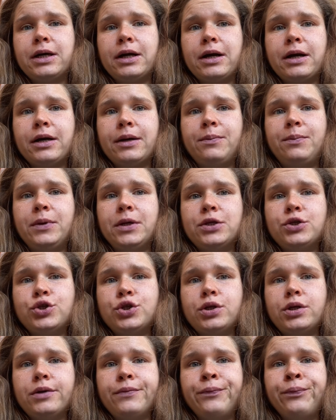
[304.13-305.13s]
рака
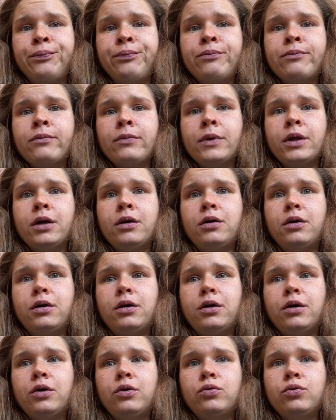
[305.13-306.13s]
печени –
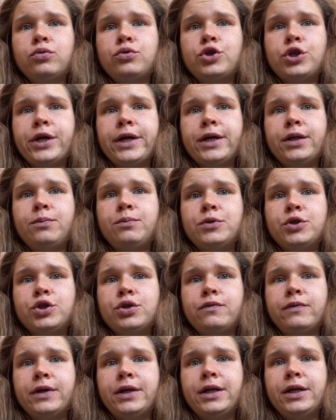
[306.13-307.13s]
а, улучшает
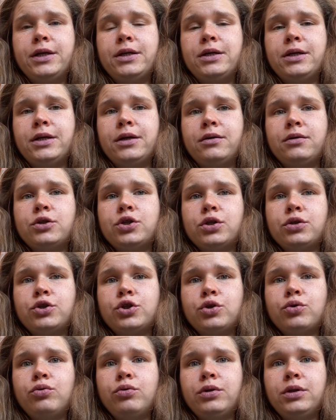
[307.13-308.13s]
пищеварение,
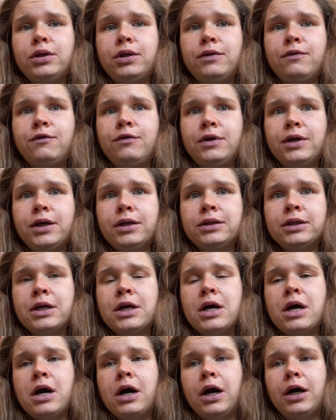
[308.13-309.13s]
желчегонный эффект,
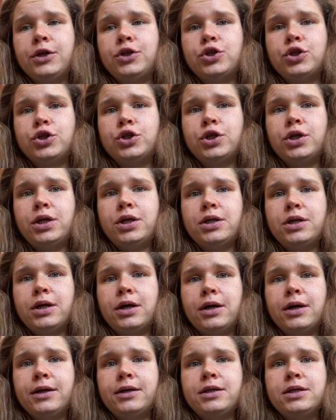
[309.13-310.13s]
очищение
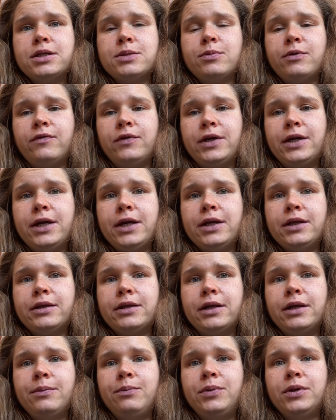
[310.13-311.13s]
организма, влияет на
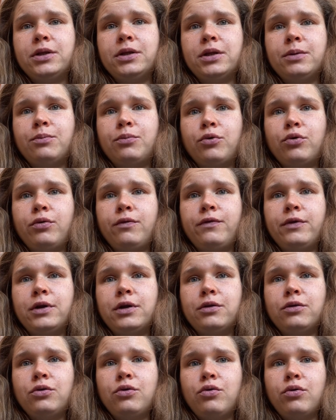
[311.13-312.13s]
липидный профиль.
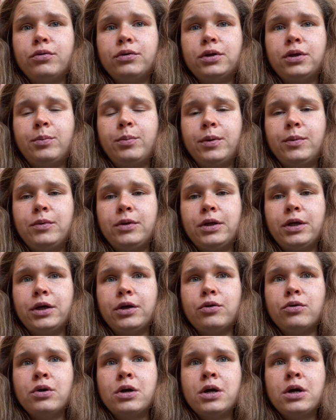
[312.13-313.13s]
Но,
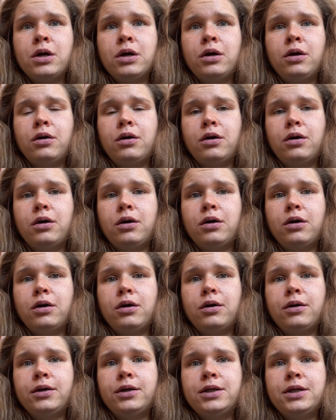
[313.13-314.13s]
напоминаю,
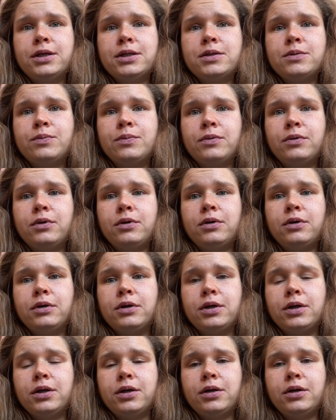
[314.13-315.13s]
а, есть
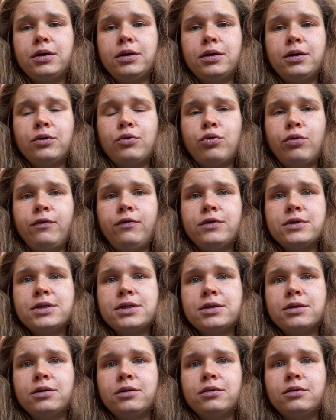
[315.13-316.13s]
а, кофе
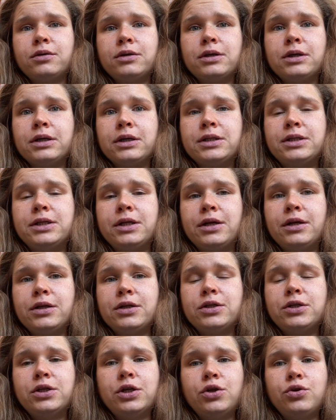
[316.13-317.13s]
с
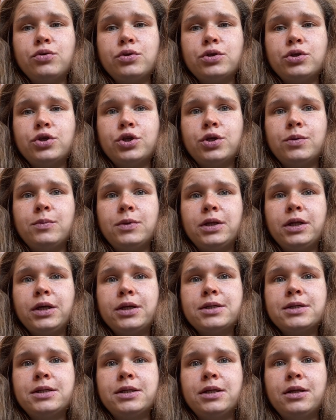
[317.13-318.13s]
серьезнейшими
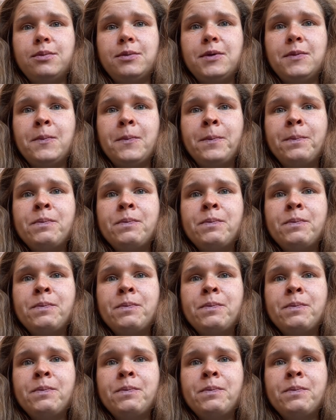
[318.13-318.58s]
токсинами.